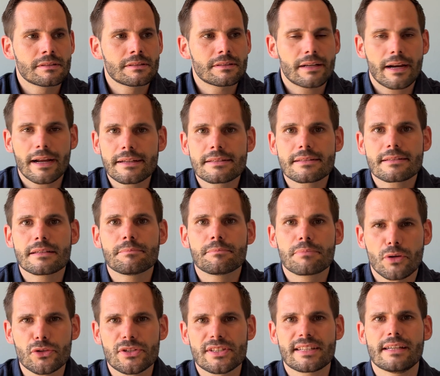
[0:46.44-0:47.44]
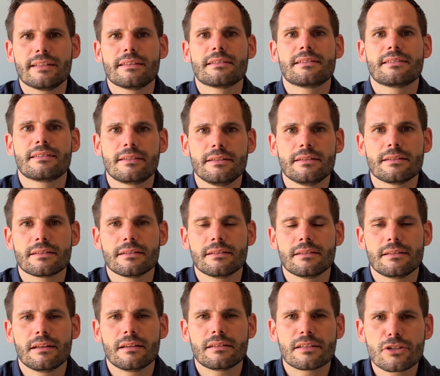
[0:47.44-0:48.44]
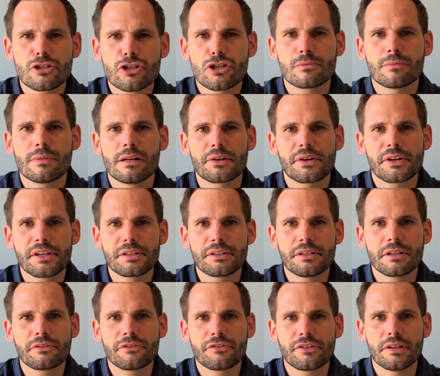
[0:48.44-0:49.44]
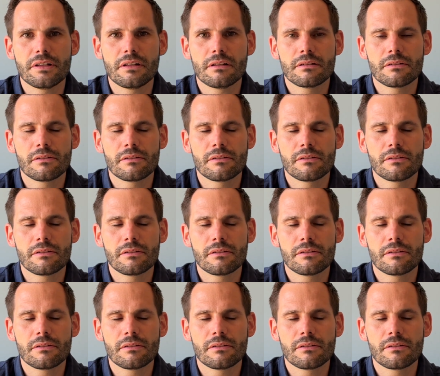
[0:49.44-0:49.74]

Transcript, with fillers: 13% Zinsen. Das ist schon mal richtig viel.